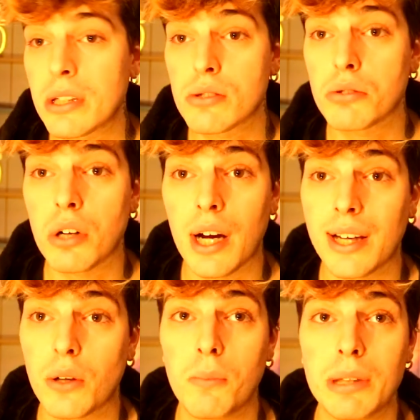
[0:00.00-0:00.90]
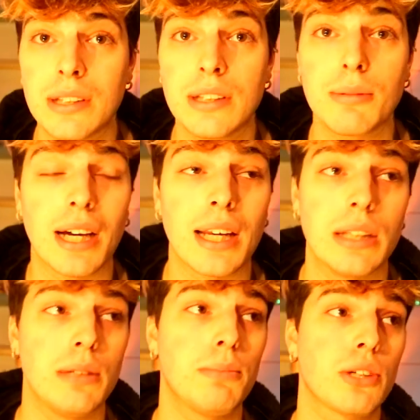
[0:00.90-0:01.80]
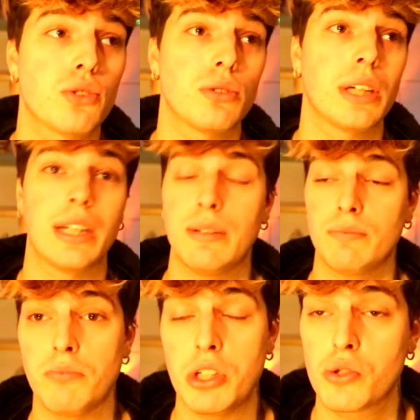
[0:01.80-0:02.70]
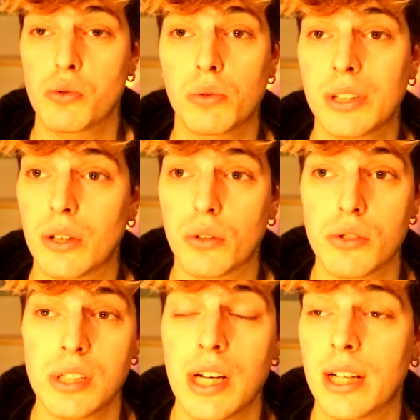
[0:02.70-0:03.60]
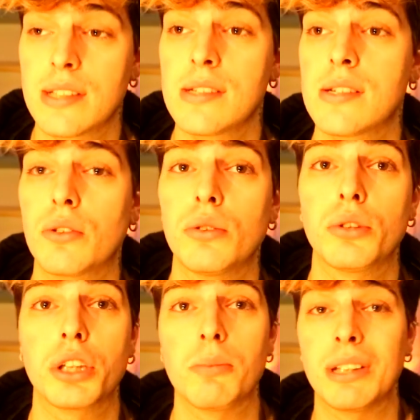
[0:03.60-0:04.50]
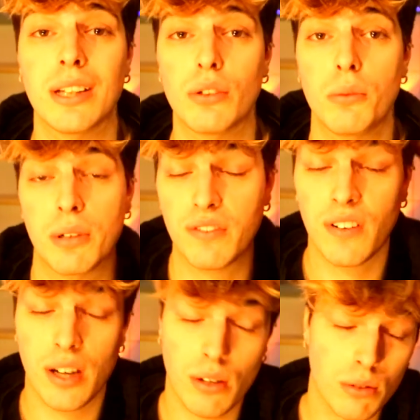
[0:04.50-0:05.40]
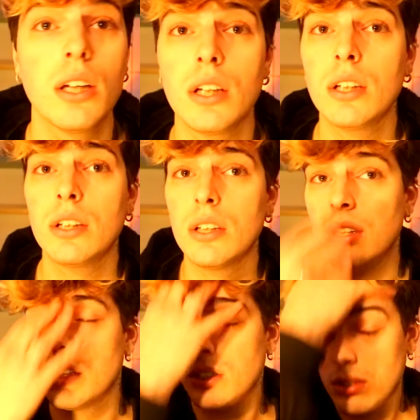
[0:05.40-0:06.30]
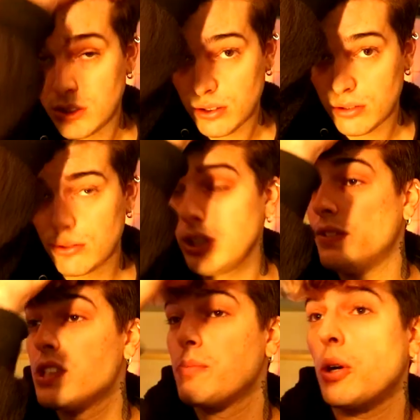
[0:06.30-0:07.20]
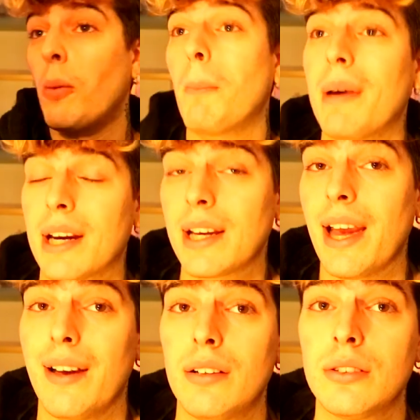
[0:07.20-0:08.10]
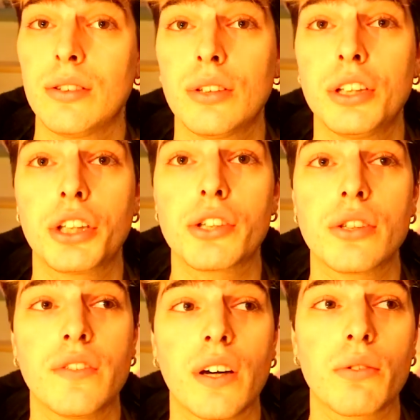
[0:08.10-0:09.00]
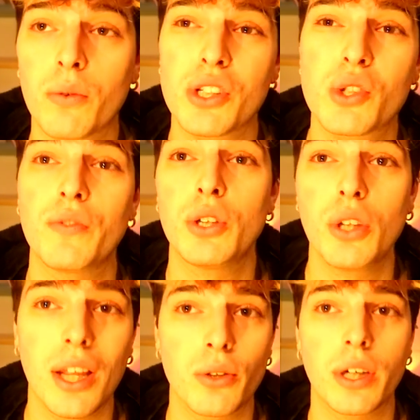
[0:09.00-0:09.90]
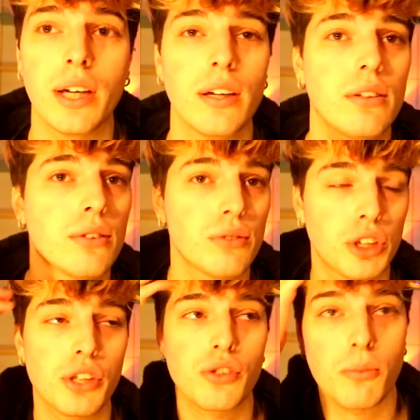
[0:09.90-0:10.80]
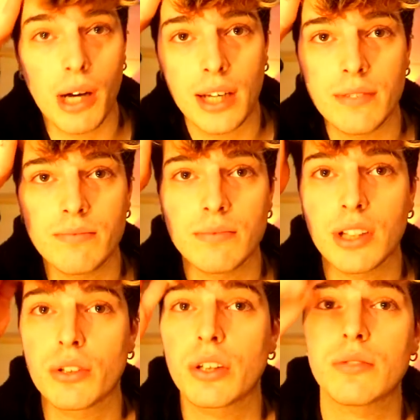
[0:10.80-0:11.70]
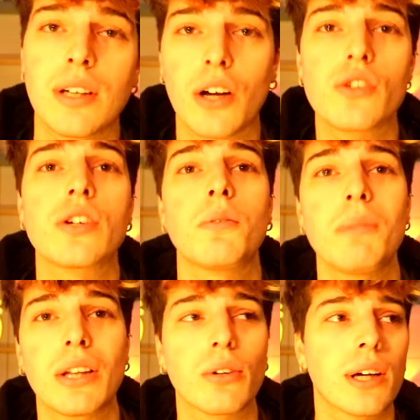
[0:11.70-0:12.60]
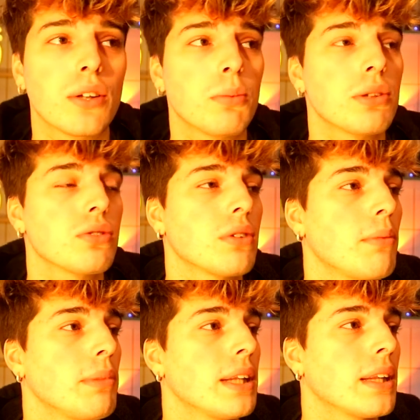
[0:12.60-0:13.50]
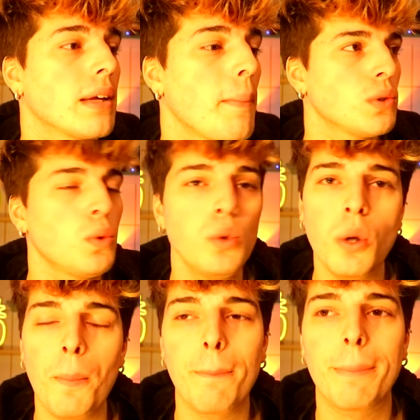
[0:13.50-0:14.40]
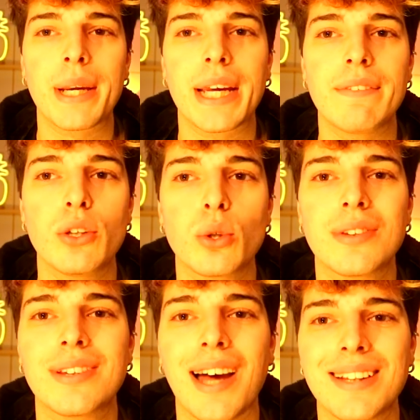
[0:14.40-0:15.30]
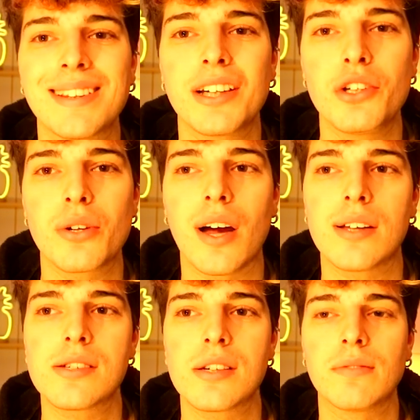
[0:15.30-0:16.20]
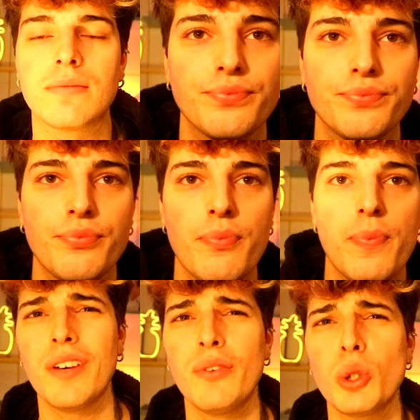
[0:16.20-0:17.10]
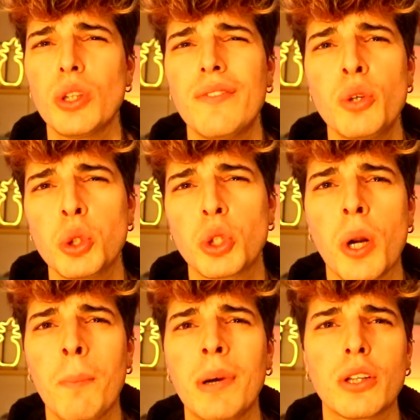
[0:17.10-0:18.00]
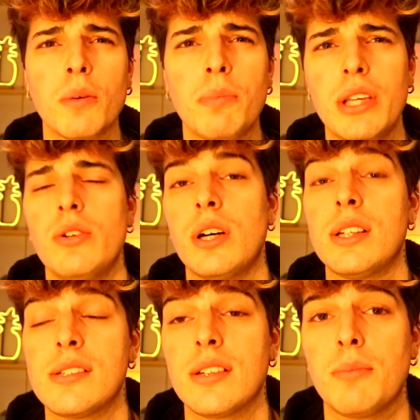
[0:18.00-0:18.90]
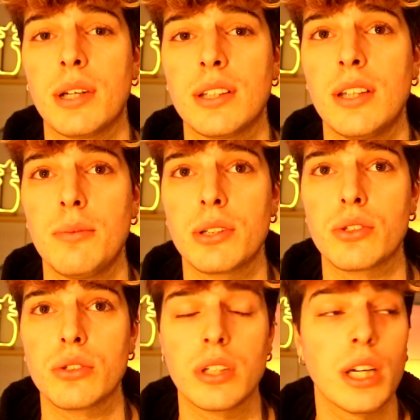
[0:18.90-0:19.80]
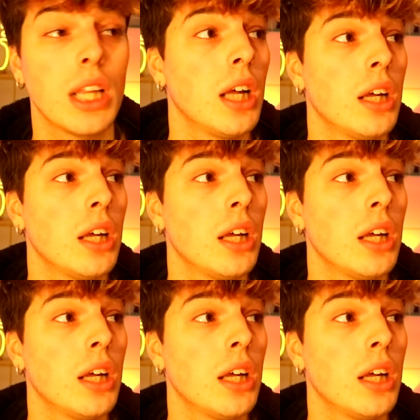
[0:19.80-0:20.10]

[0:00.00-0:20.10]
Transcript: peso ai commenti di magari di persone che mi insultano così anche senza conoscermi tanto per farlo quindi vi spiego perché ho deciso di fare questo video dato che non ci sto male, dato che la cosa non mi ha toccato personalmente. Uno, perché vedo tanta ignoranza, davvero davvero troppa troppa ignoranza da parte delle persone.